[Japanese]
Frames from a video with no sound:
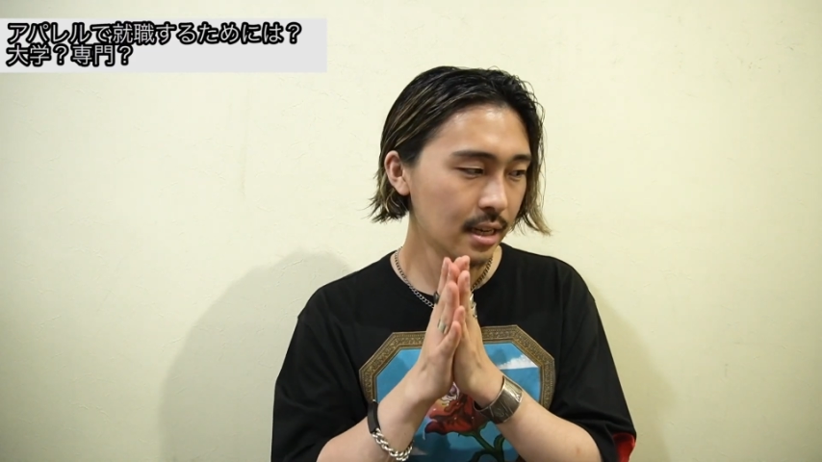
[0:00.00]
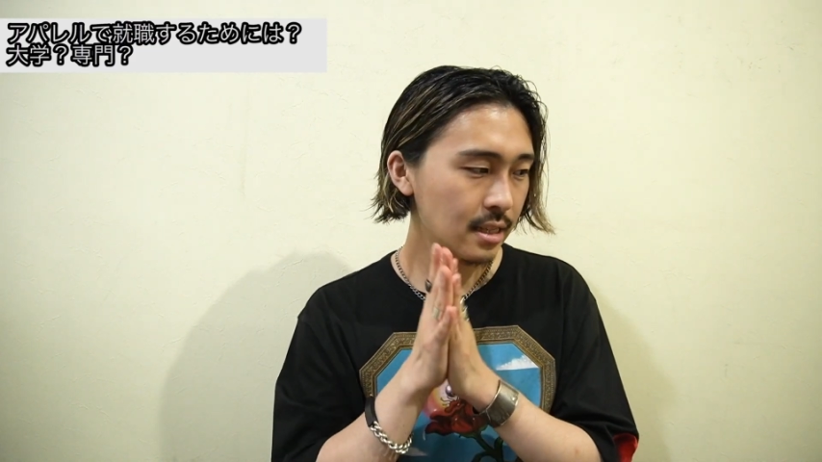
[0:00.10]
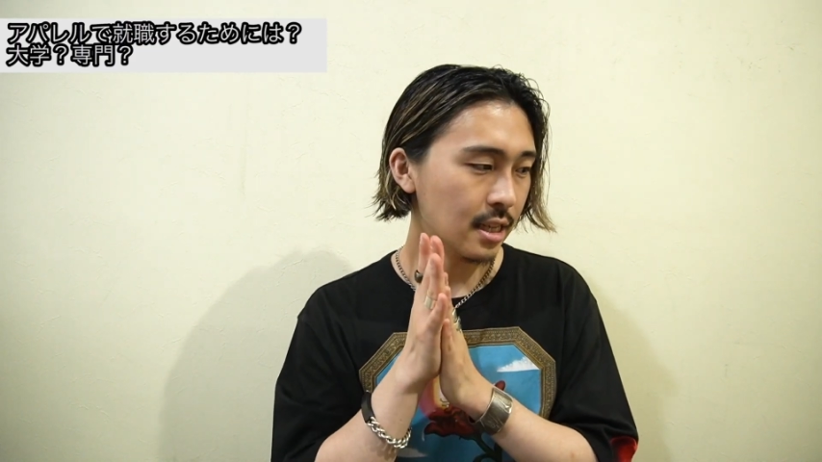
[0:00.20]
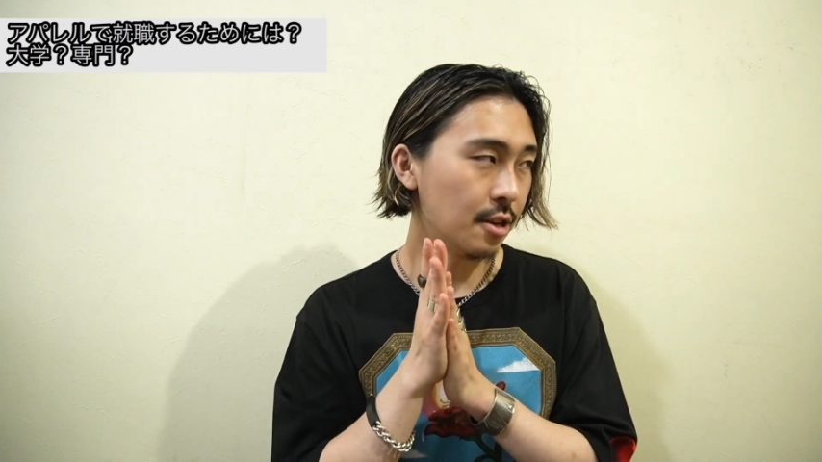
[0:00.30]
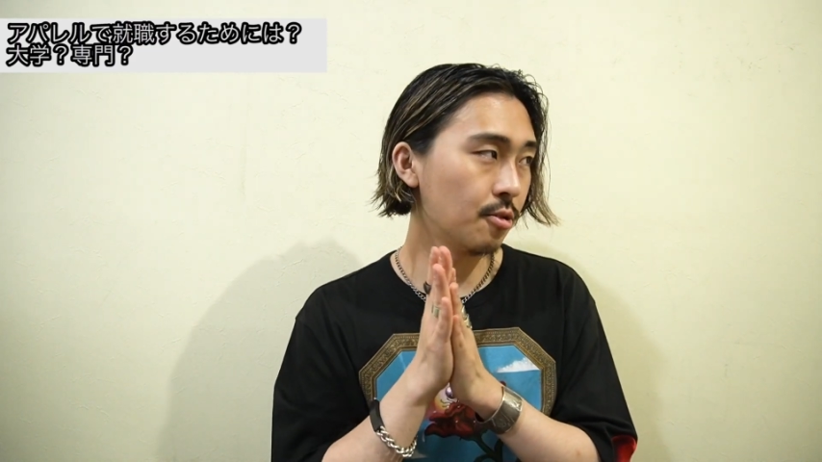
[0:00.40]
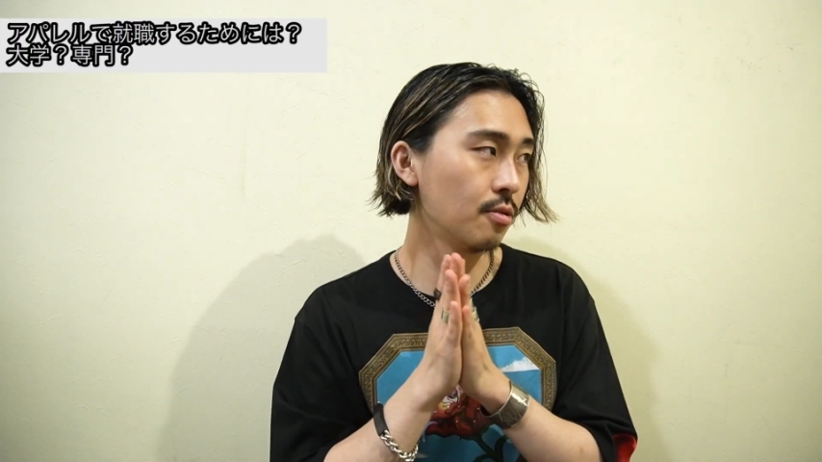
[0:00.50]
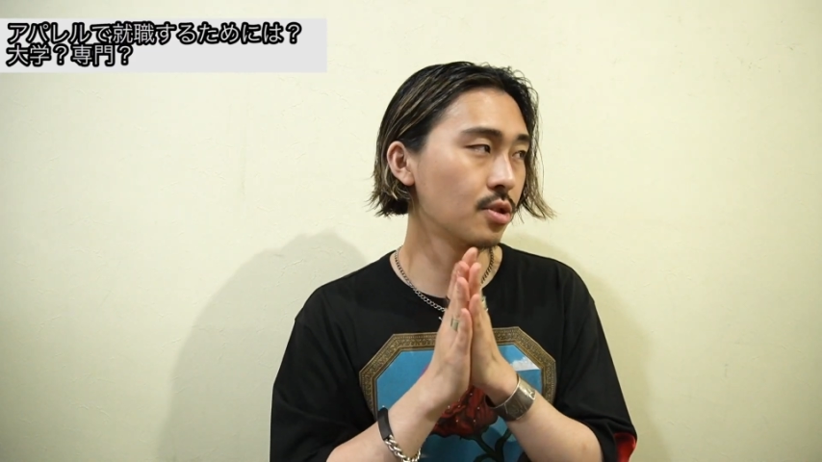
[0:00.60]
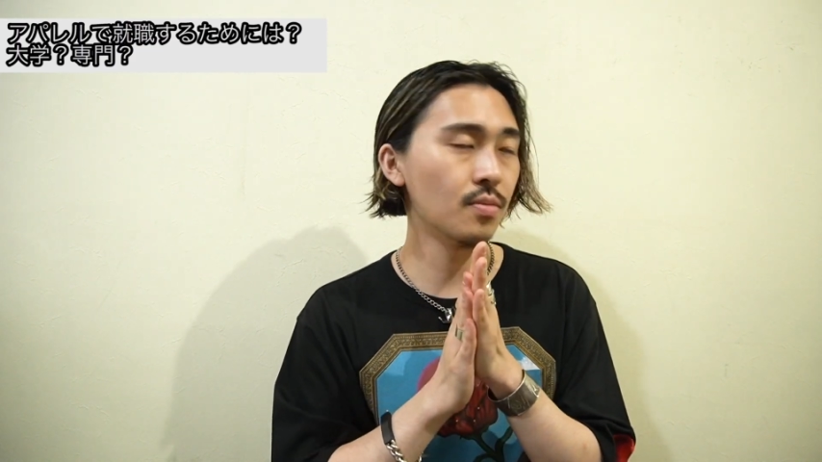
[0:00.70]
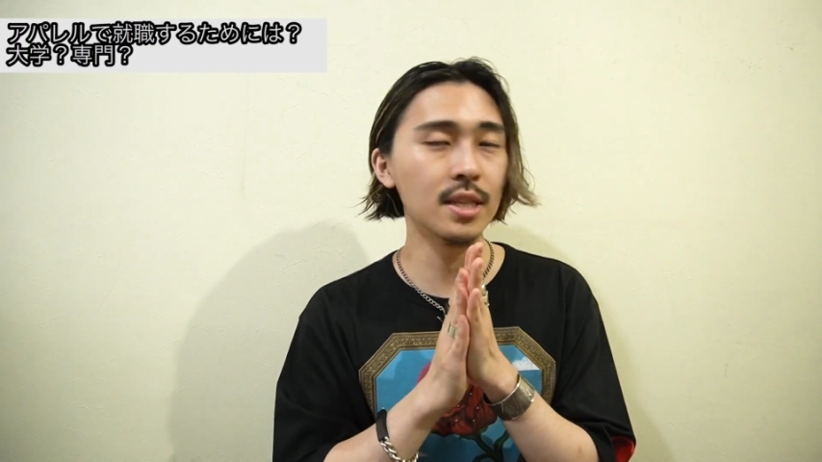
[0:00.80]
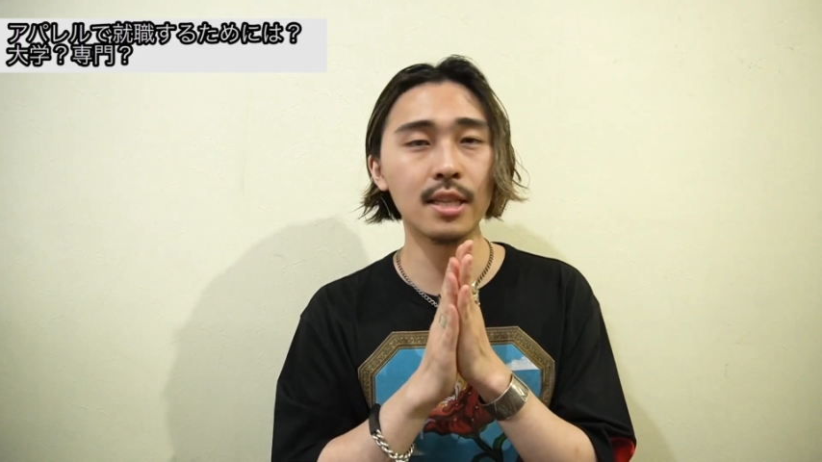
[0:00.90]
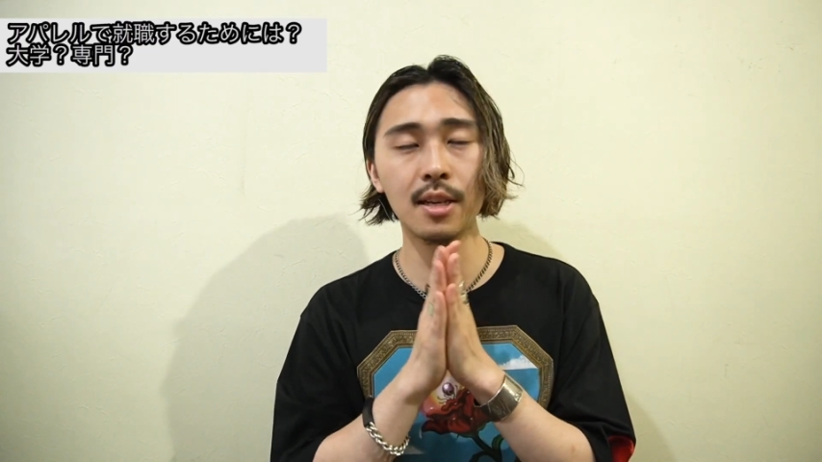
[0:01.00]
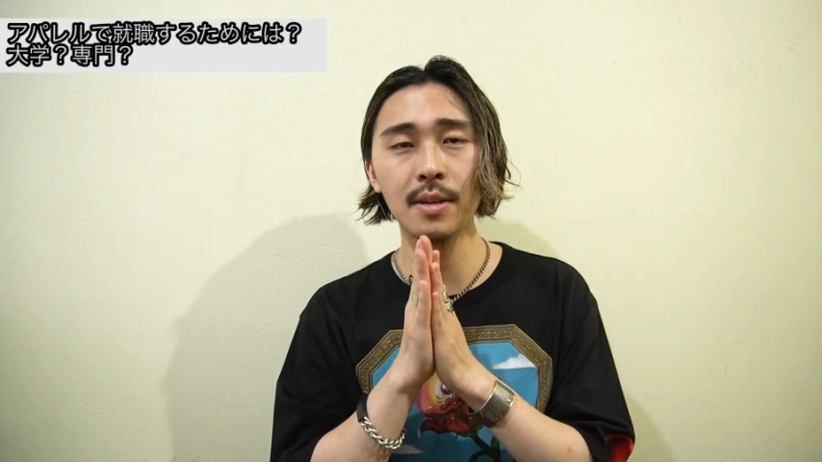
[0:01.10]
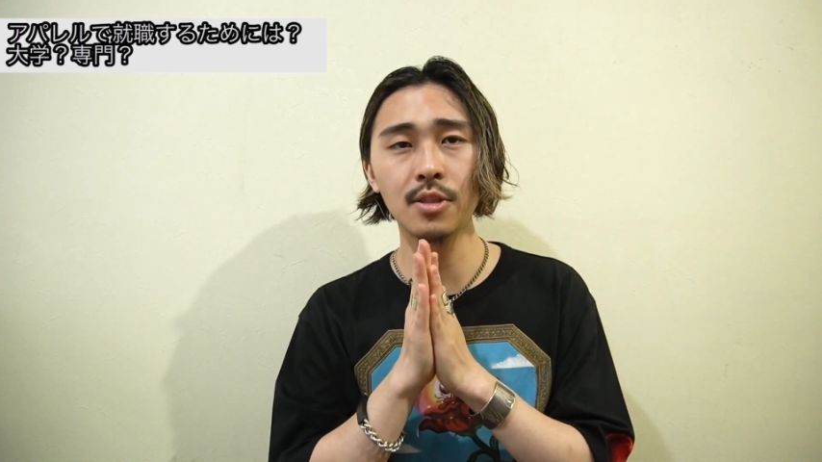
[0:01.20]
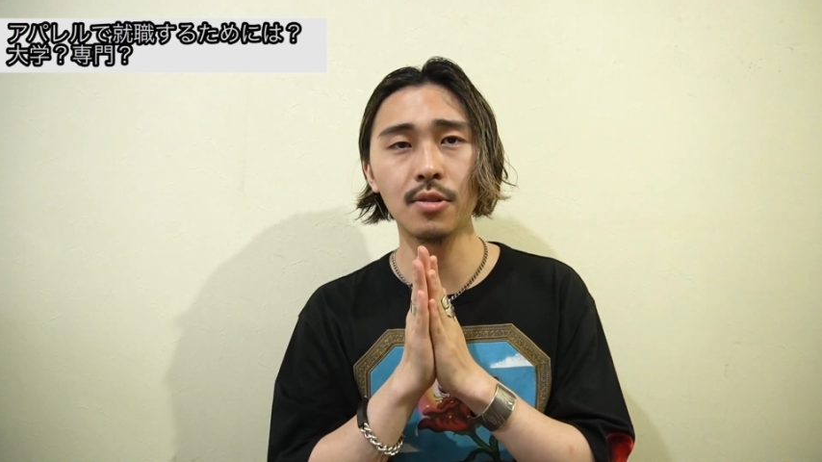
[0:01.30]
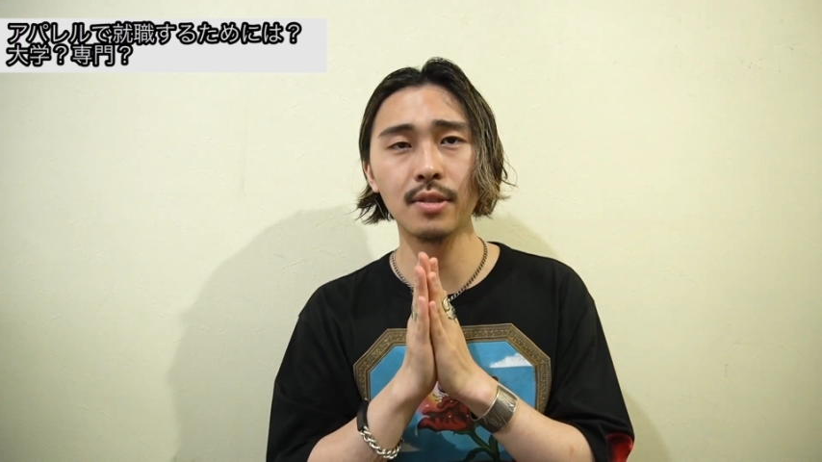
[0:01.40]
チャンネル登録してお待ちいただけ
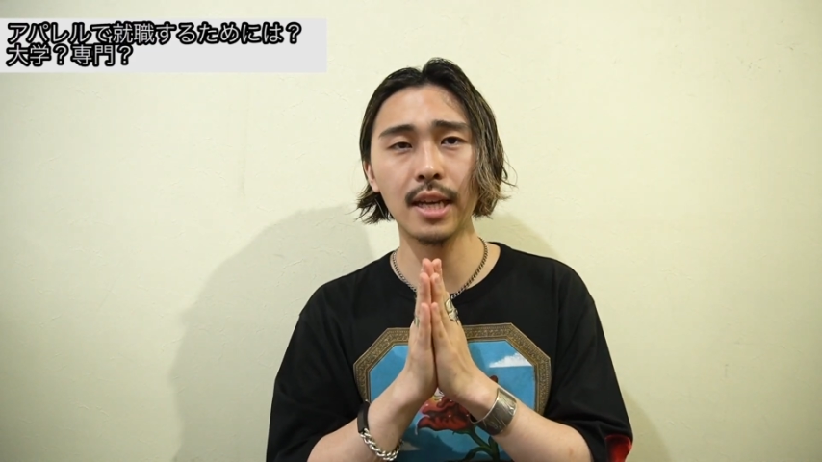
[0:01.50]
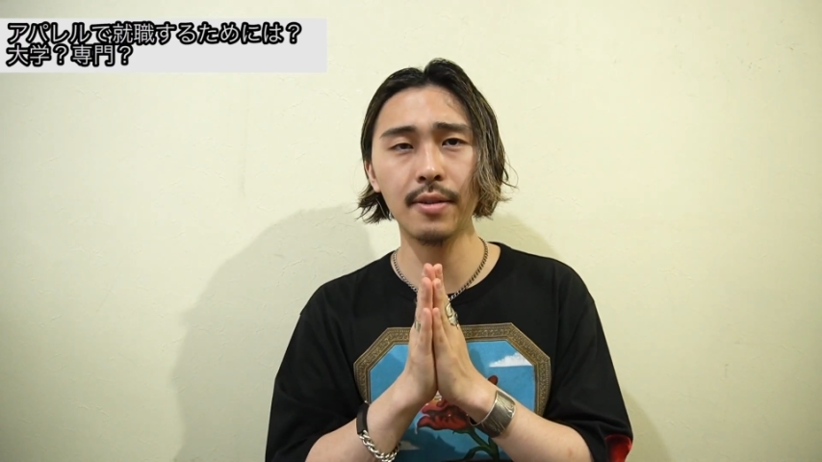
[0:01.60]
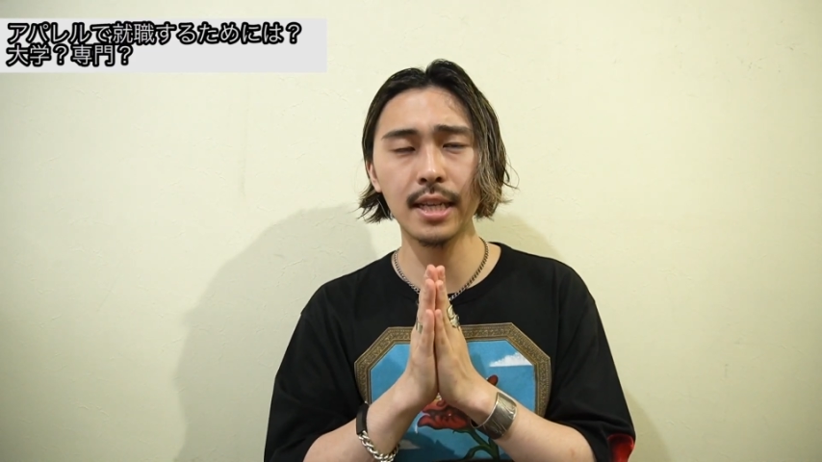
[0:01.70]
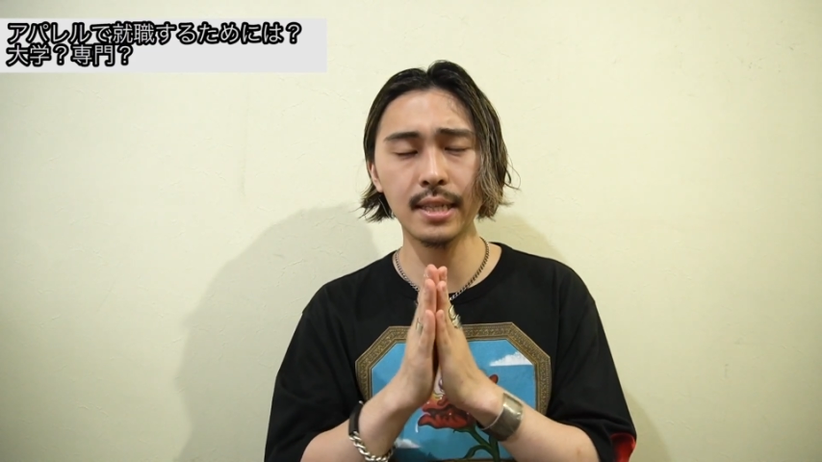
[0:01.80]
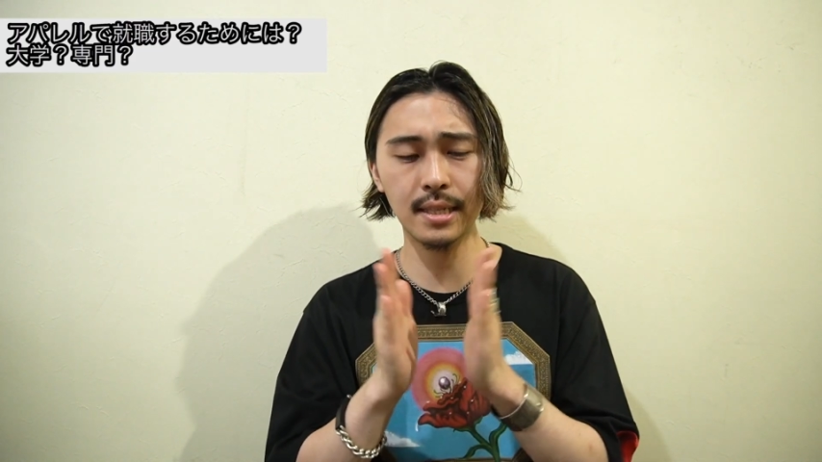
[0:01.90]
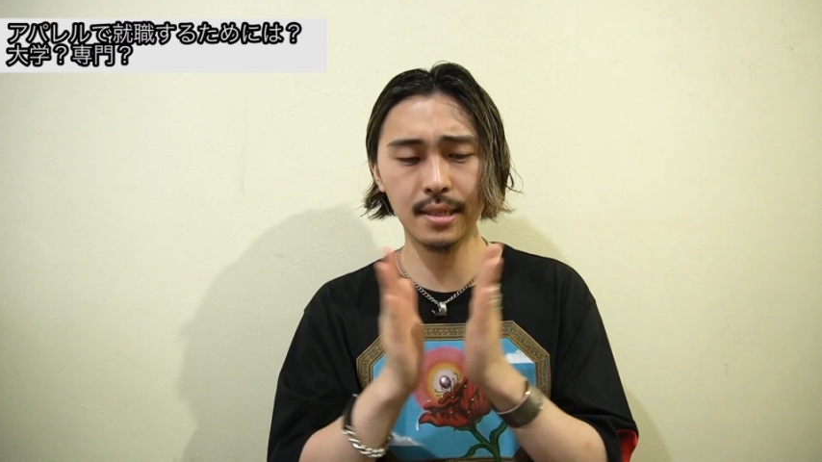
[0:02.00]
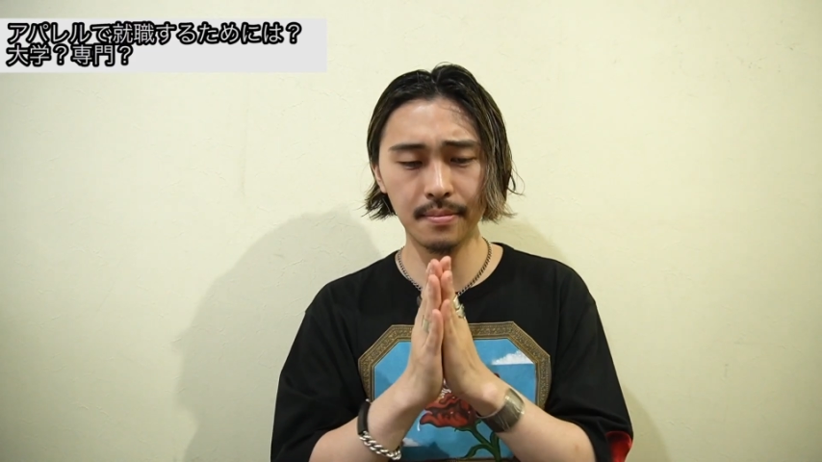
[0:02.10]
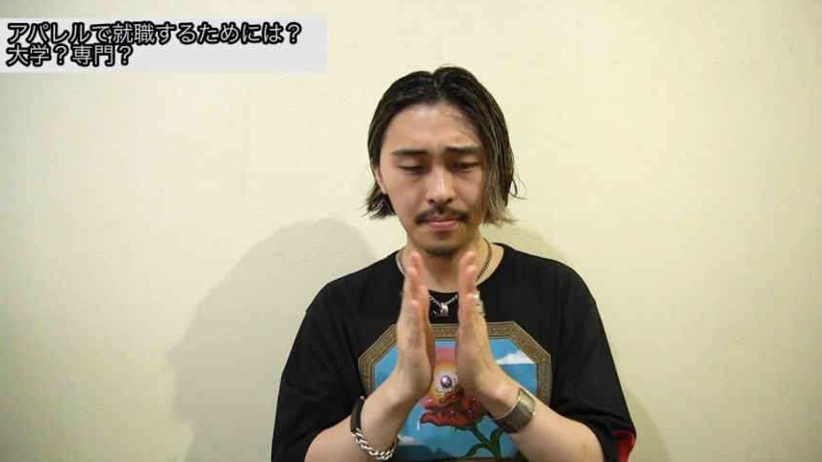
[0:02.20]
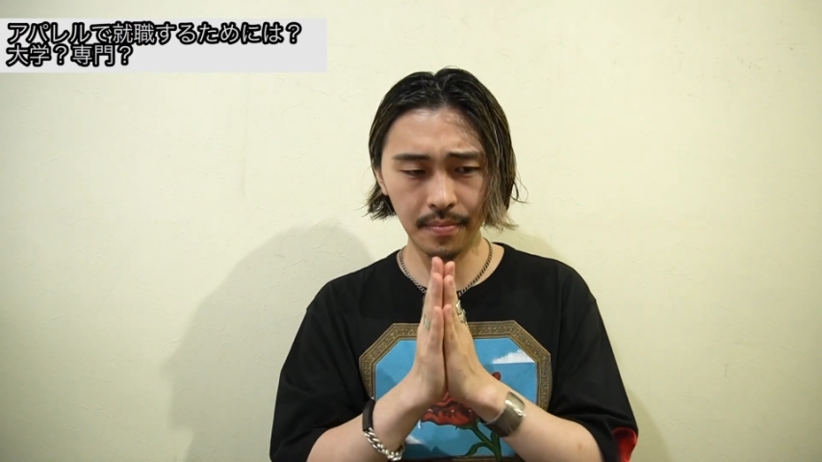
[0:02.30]
ますと幸いです。